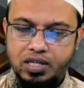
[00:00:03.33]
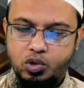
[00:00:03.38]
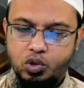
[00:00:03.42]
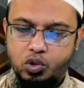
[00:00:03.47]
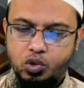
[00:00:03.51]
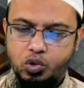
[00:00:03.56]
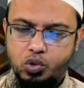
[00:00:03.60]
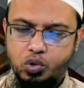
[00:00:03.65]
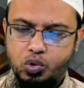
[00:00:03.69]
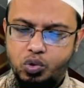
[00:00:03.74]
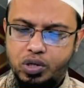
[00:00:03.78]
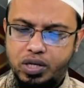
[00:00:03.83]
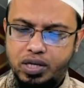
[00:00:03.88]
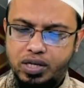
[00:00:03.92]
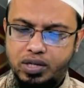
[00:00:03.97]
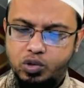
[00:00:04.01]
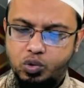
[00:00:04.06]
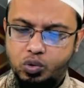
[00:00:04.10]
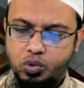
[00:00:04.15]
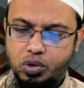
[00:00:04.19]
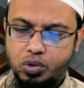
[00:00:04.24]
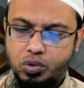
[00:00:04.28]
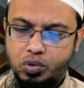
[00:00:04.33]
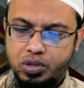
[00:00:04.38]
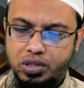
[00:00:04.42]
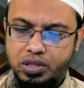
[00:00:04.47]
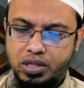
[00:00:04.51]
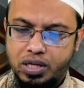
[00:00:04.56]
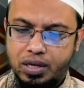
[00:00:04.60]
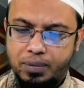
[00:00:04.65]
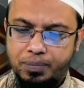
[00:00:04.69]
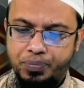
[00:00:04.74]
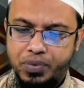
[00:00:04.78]
যতটুকু টাকা চুক্তি
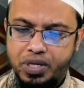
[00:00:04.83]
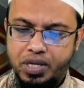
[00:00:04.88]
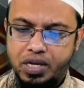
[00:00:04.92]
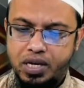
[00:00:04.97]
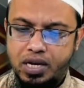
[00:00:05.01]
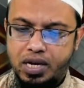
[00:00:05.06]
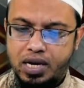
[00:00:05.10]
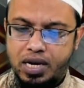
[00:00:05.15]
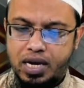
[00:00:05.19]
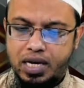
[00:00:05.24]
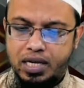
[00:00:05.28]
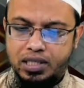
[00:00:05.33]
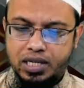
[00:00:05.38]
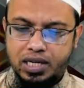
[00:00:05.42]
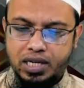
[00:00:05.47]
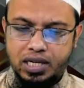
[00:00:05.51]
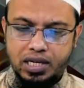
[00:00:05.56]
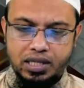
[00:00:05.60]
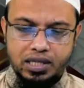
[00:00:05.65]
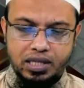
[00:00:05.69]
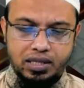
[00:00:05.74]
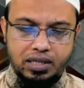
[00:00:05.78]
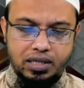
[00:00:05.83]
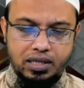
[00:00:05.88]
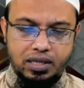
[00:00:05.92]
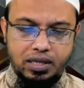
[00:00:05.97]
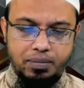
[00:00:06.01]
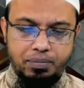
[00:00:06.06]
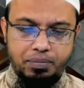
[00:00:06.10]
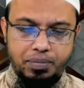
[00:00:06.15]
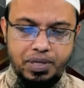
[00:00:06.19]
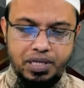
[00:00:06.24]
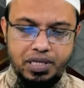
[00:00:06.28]
করেছিলাম আসার আগে তা থেকে
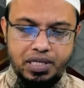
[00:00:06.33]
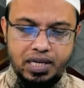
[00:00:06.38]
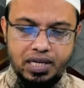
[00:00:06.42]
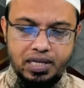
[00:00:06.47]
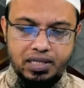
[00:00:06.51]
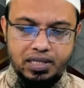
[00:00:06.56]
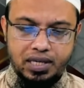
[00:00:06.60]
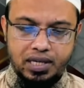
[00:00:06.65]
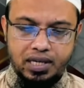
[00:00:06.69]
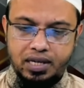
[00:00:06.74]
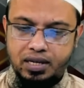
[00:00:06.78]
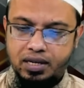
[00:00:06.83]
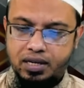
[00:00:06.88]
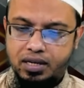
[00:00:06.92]
বিশ হাজার